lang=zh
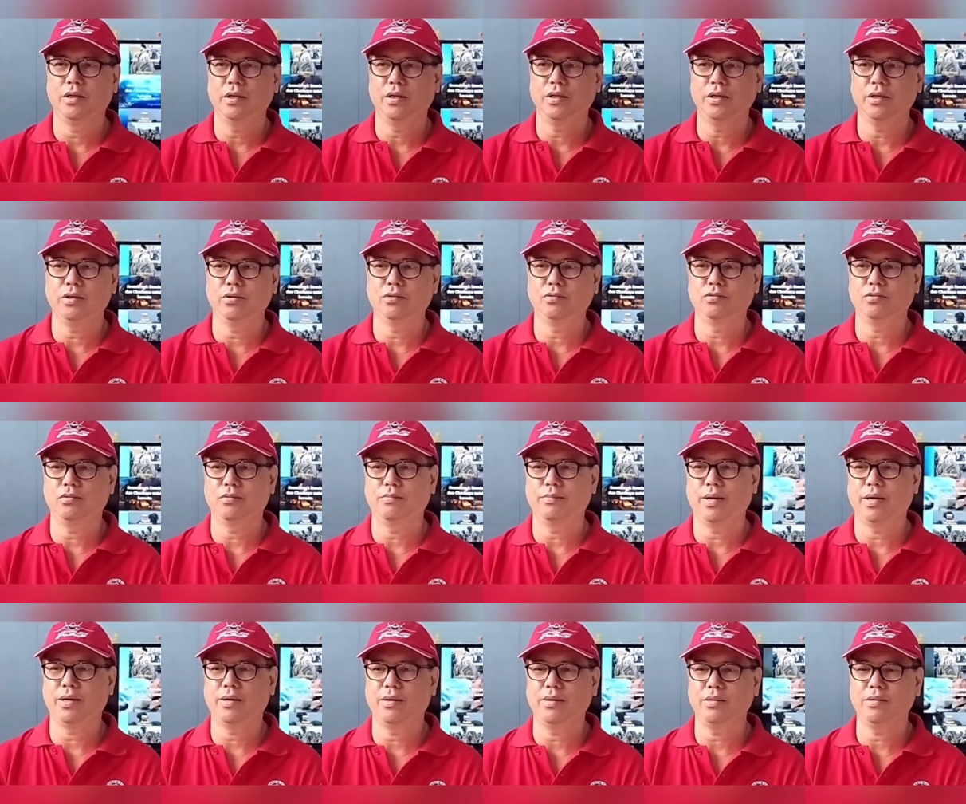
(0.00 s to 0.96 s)
所谓的
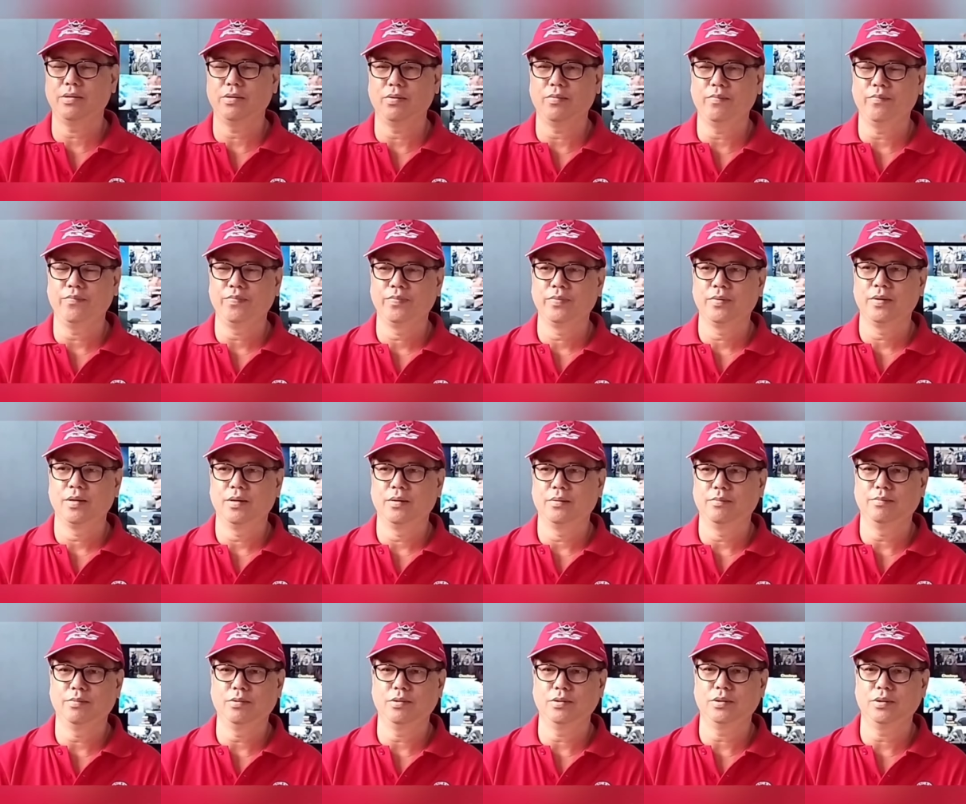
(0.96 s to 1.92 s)
民兵、乌
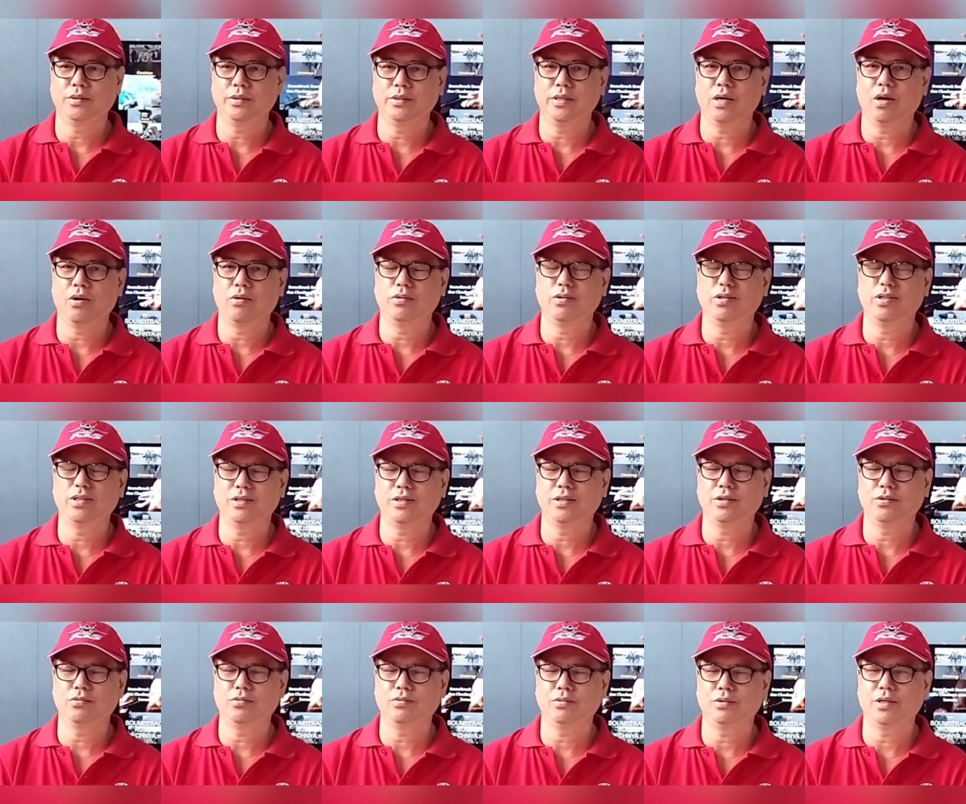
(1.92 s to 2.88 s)
克兰的战
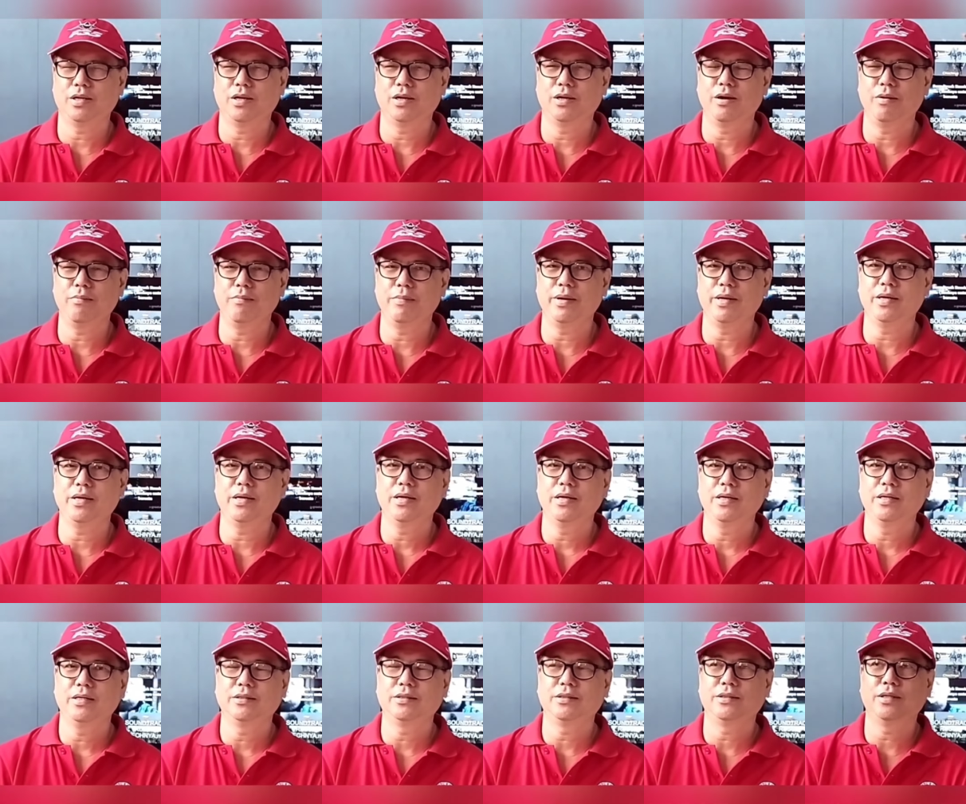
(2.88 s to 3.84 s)
士
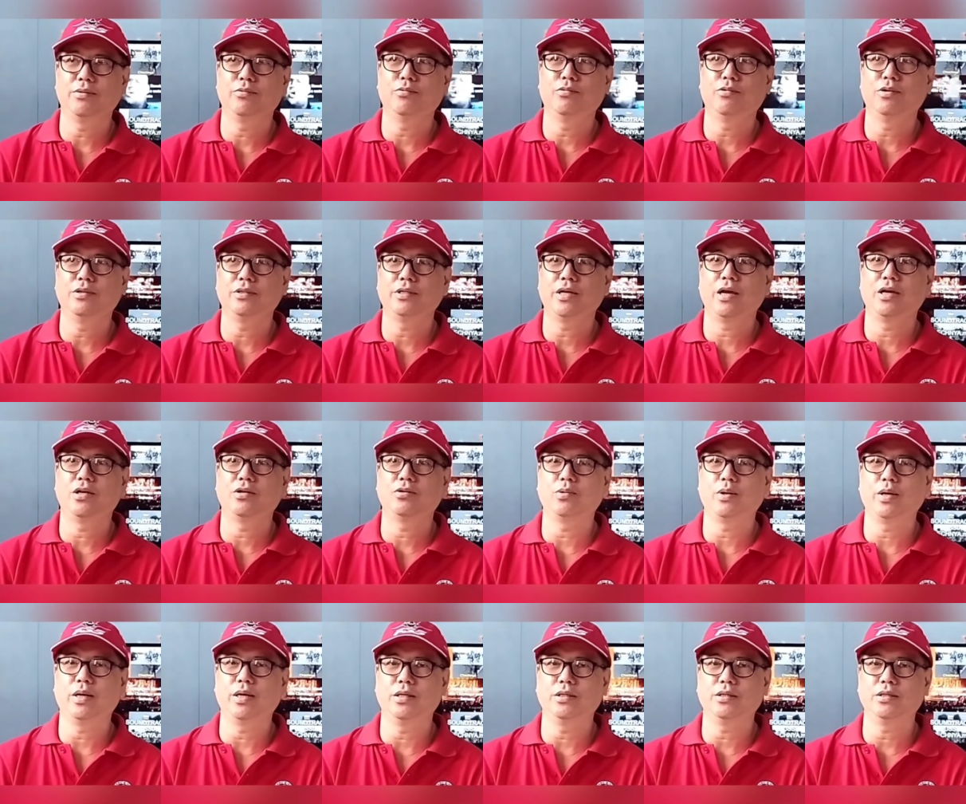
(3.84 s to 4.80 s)
就丢盔
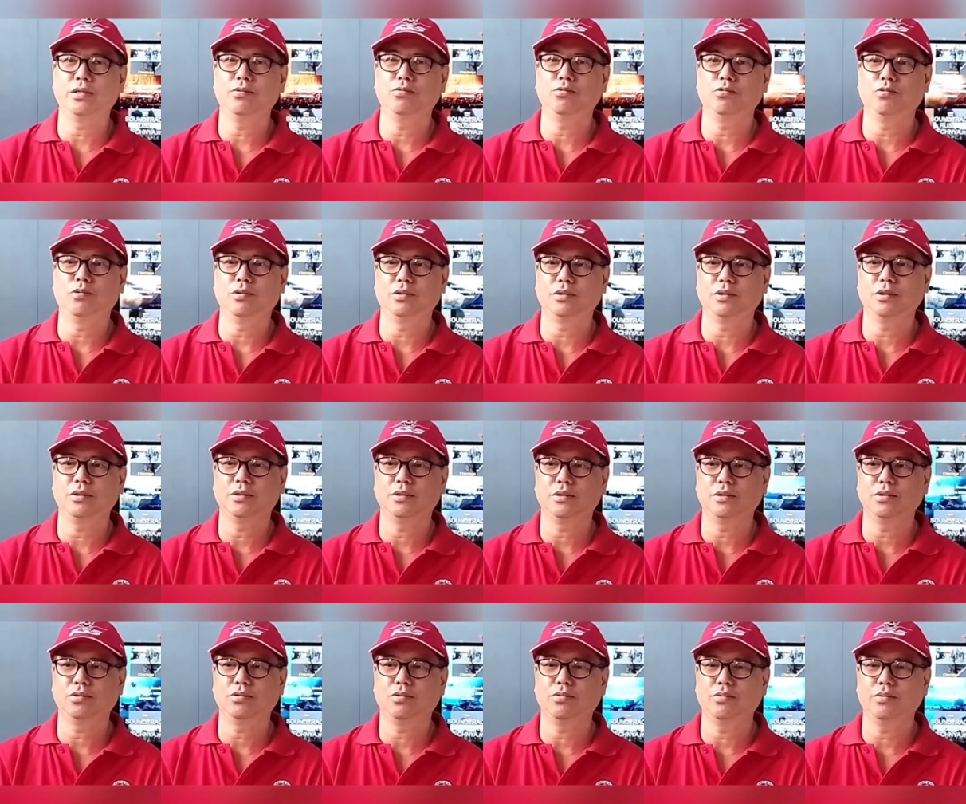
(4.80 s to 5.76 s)
弃甲，
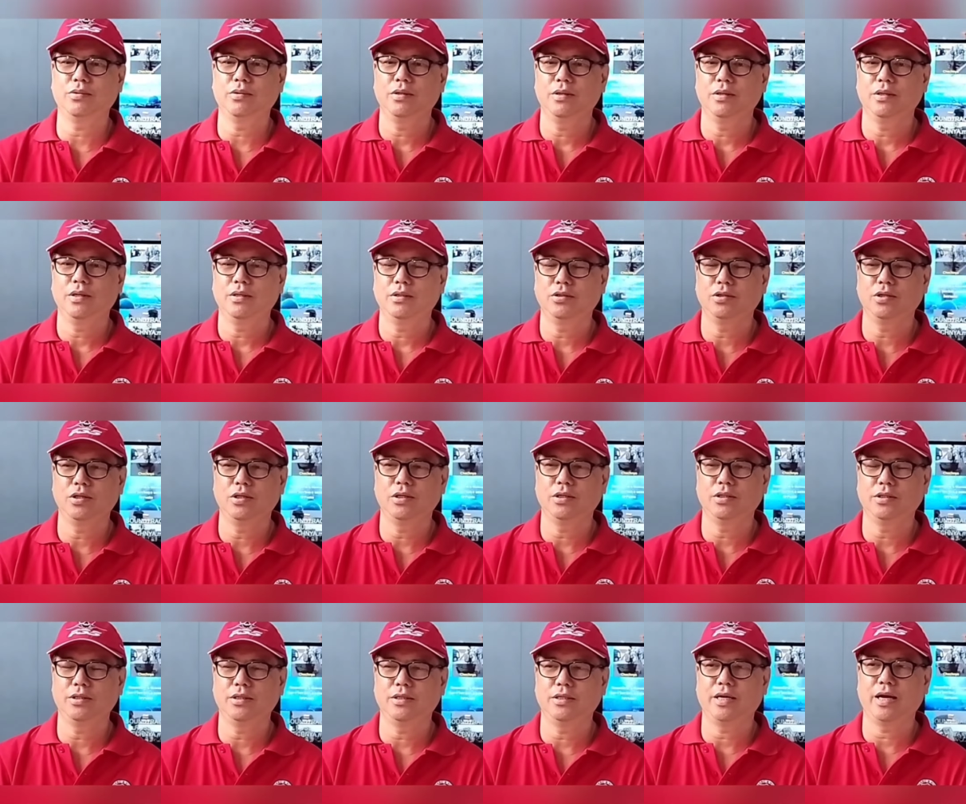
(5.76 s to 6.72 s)
马上跳
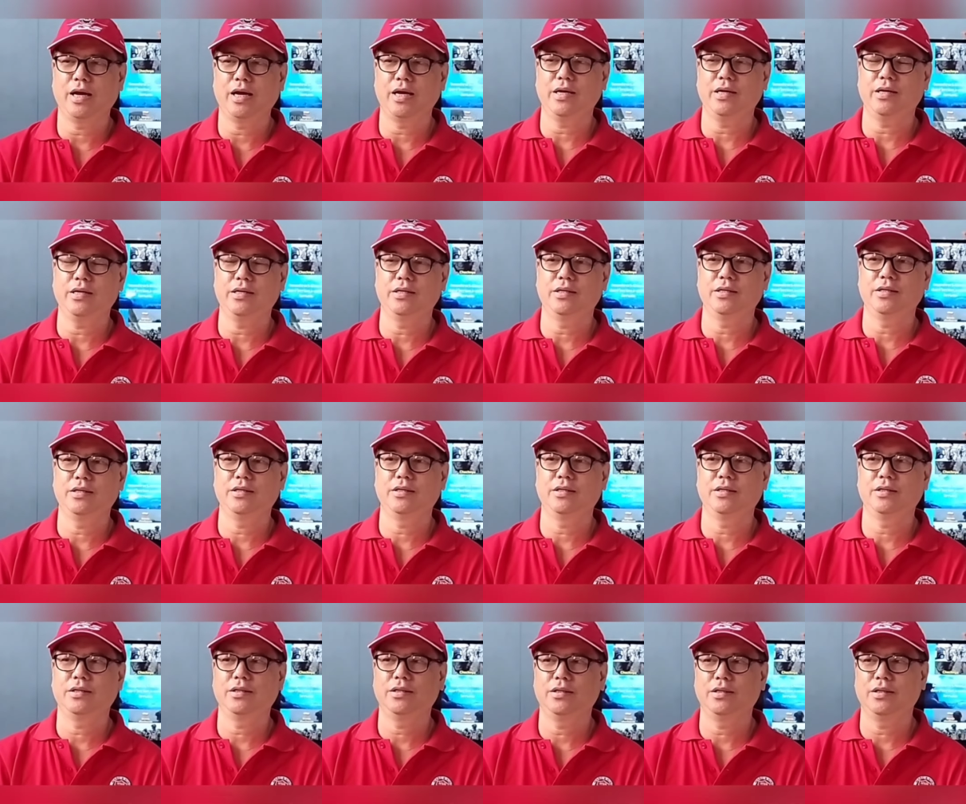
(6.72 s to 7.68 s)
河逃
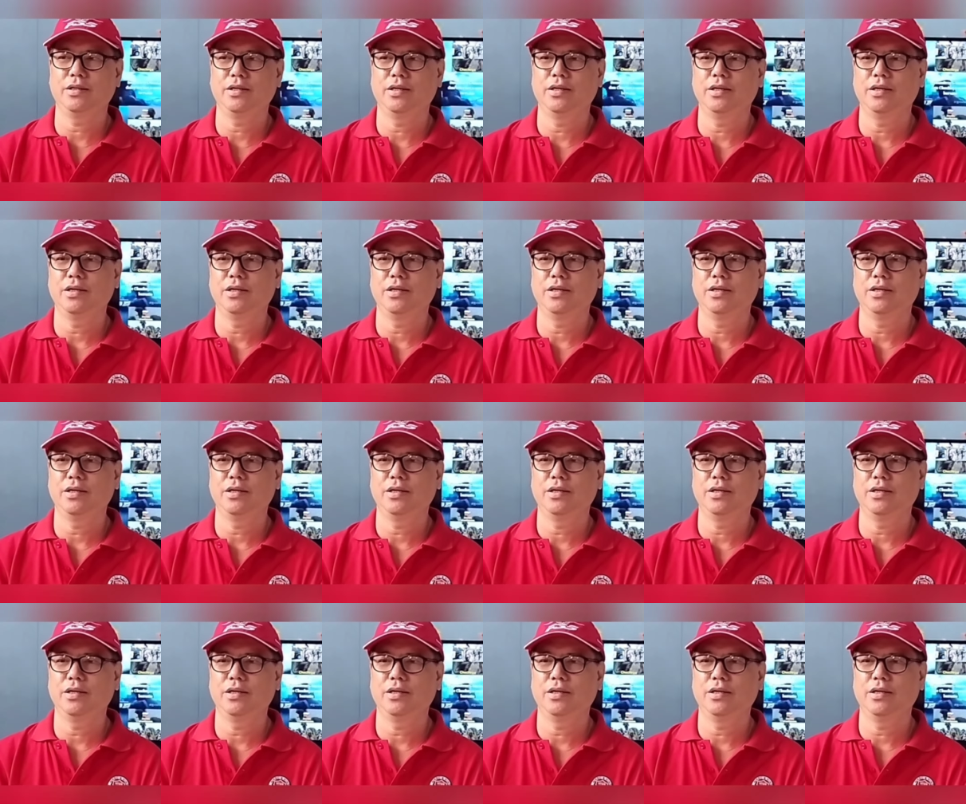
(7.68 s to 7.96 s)
跑了。